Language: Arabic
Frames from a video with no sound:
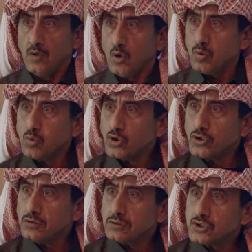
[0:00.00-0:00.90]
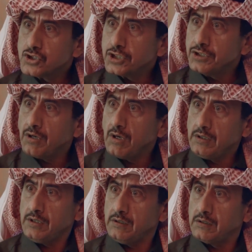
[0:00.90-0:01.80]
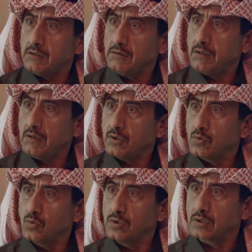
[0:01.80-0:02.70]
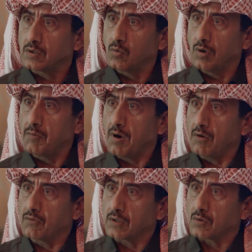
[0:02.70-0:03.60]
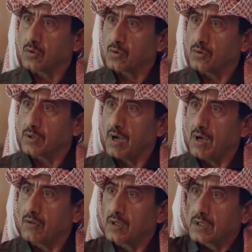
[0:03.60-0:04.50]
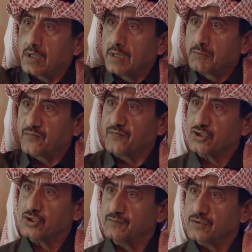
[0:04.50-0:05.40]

حكي الصين هالحين كلها يقول لك وباء ذا الكورونا هذا كله متفشي